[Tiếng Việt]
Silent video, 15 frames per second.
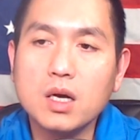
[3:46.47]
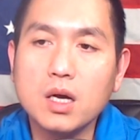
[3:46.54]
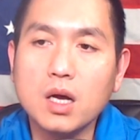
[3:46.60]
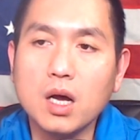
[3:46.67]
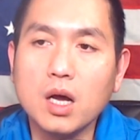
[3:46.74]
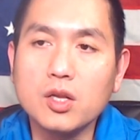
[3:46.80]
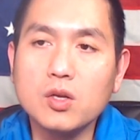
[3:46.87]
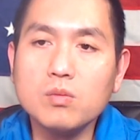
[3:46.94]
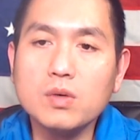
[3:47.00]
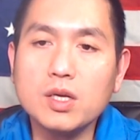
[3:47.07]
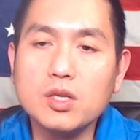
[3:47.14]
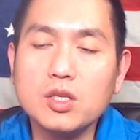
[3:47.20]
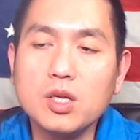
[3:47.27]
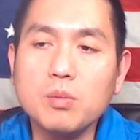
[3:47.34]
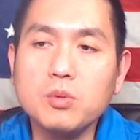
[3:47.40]
à, chúng ta sẽ
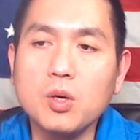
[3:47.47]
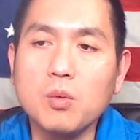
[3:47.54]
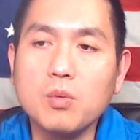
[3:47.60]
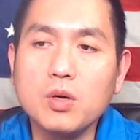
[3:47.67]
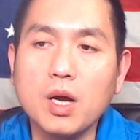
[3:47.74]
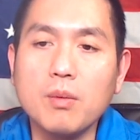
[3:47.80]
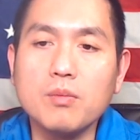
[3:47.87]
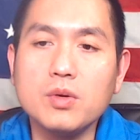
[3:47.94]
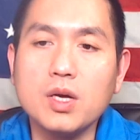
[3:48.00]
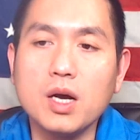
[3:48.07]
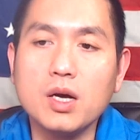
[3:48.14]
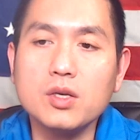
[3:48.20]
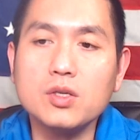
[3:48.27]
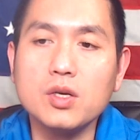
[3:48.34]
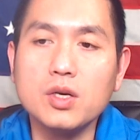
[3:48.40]
tiếp tục cập nhật cái
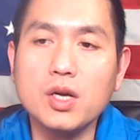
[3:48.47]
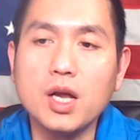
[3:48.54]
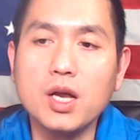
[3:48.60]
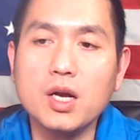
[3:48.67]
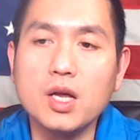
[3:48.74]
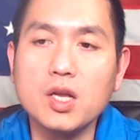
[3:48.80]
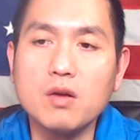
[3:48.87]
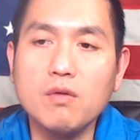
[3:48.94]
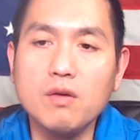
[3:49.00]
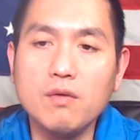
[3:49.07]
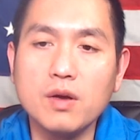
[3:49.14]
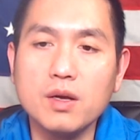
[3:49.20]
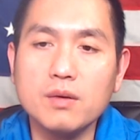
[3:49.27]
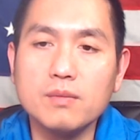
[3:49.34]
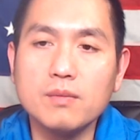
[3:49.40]
sự kiện này cho quý
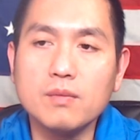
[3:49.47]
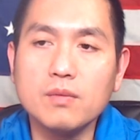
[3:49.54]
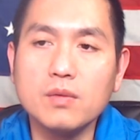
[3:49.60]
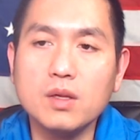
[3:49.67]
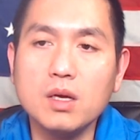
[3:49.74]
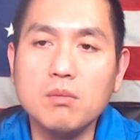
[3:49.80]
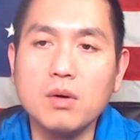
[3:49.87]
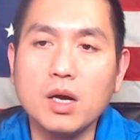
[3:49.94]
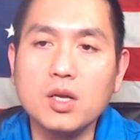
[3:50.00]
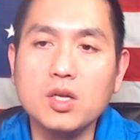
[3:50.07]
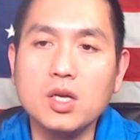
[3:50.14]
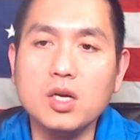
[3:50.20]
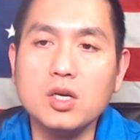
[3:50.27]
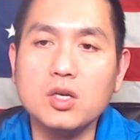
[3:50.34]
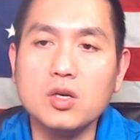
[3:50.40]
vị nhưng mà cái
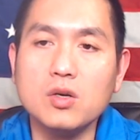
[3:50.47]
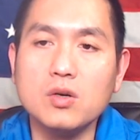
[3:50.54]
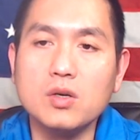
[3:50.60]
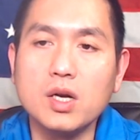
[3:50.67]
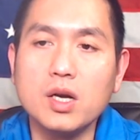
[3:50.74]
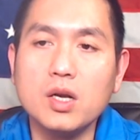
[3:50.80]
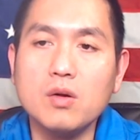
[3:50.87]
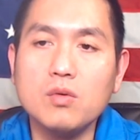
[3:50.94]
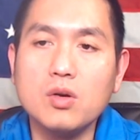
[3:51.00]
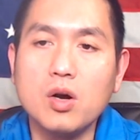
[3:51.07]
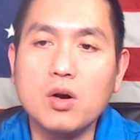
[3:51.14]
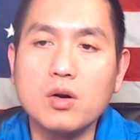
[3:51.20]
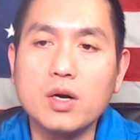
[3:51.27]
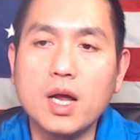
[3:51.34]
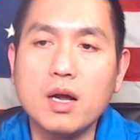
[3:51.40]
chiến trường tại New York
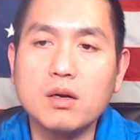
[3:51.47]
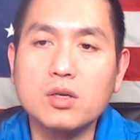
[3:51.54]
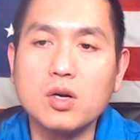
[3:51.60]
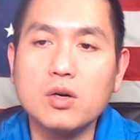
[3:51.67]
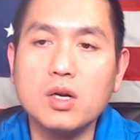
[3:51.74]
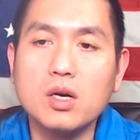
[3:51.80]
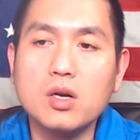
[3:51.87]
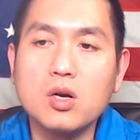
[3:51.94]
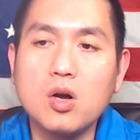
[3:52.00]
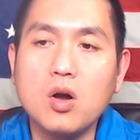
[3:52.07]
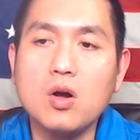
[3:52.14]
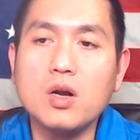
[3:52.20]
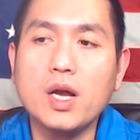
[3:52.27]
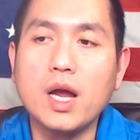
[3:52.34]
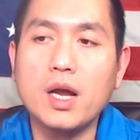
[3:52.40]
đang trở nên khó
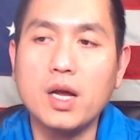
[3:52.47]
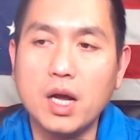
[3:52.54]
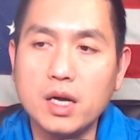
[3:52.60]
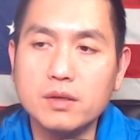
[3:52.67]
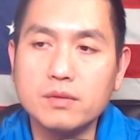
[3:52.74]
khăn hơn